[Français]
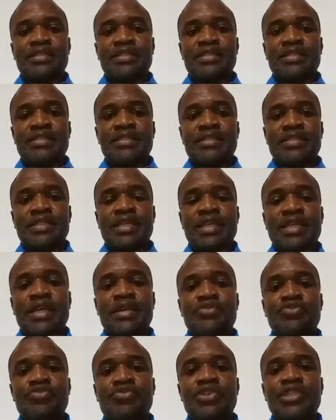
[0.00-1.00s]

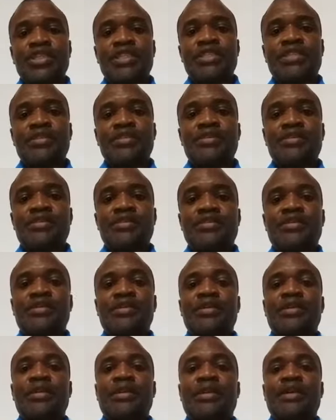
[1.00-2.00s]
58
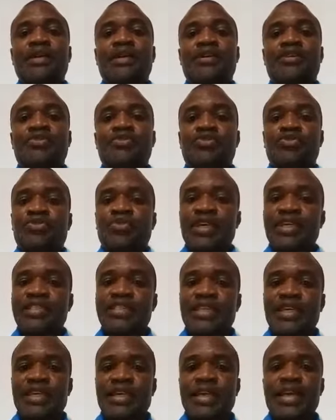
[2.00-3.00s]
du
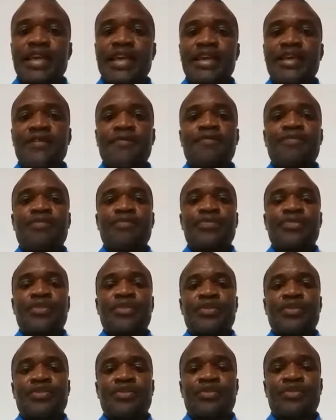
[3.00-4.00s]
verset 1
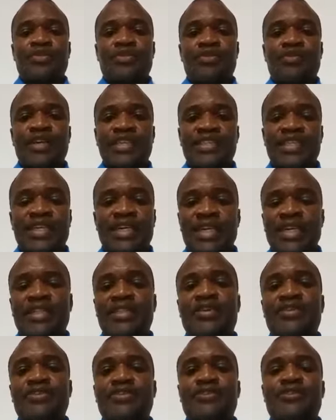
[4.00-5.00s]
au verset
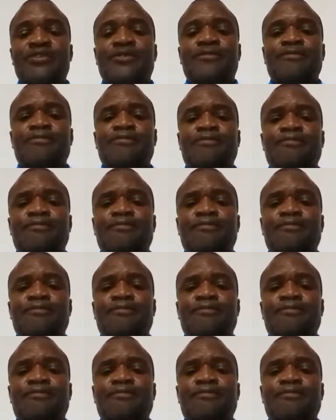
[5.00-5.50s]
14.